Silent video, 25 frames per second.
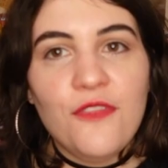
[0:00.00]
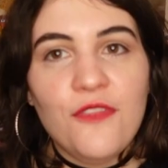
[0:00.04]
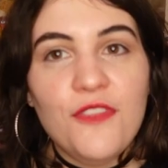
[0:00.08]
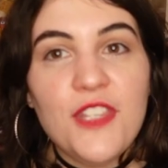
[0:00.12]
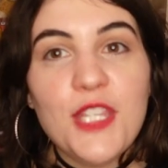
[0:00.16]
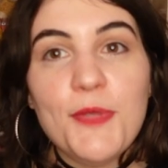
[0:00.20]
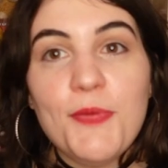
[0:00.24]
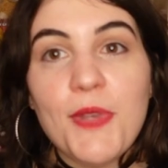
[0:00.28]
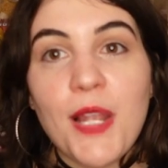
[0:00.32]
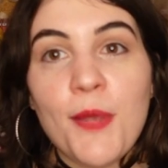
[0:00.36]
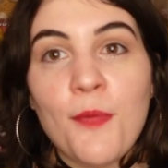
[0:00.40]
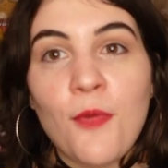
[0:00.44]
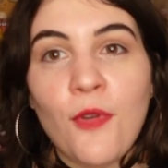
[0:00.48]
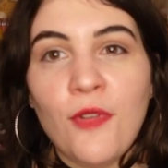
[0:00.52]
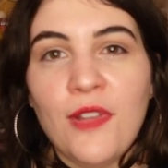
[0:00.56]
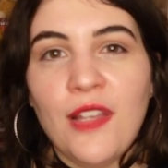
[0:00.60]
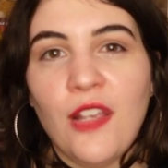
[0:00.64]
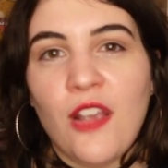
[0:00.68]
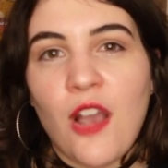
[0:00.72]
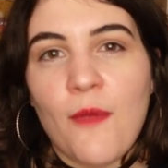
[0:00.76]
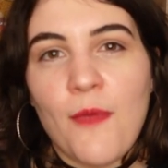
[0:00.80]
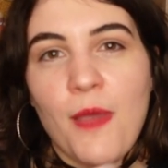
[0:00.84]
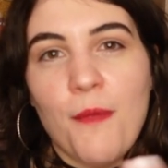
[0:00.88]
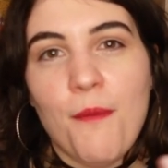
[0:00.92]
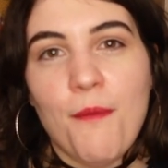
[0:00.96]
Visuellement il est
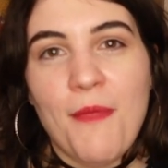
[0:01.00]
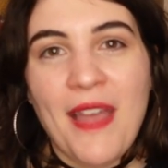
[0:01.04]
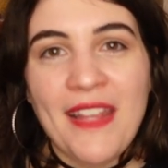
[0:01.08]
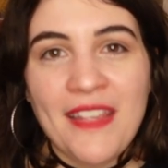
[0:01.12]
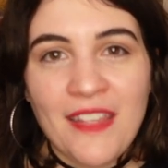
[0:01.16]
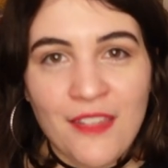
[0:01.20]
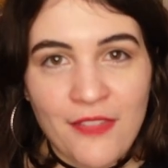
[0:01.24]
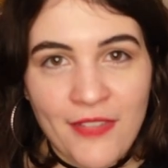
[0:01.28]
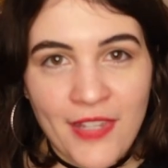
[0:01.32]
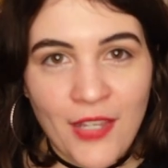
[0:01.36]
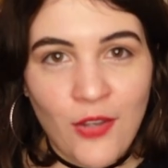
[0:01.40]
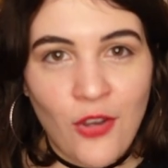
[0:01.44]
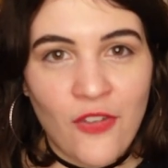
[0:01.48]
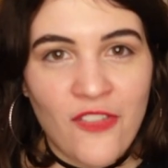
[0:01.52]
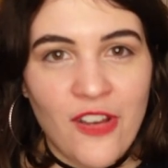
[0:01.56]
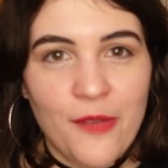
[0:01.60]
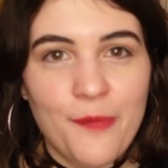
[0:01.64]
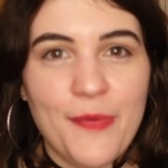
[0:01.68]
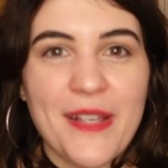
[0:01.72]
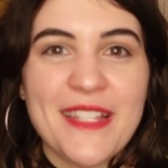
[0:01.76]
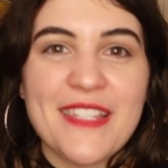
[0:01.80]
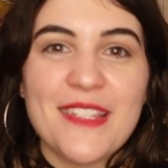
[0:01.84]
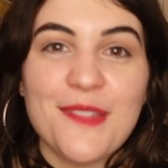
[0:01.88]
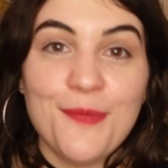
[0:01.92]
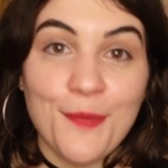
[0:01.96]
quand même magnifique, on va
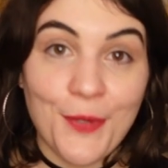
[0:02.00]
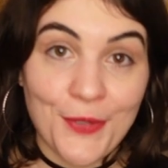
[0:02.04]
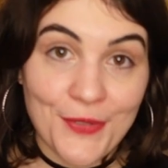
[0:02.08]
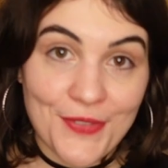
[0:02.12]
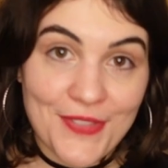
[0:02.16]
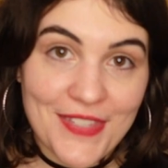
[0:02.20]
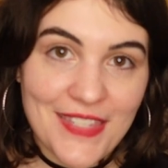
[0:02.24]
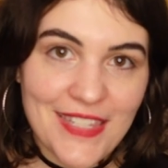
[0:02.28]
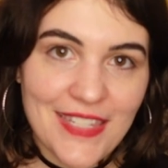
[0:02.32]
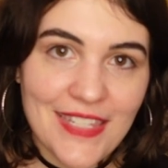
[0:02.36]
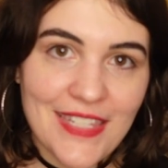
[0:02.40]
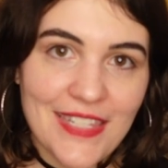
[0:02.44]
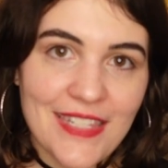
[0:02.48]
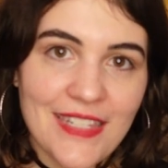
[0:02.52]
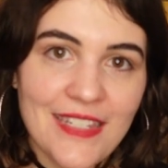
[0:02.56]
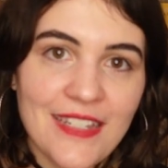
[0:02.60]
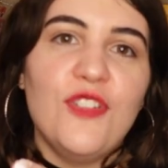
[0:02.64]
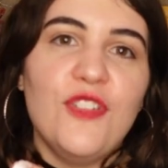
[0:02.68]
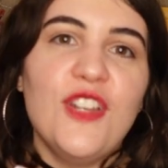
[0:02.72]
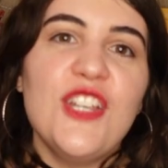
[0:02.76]
pas se mentir,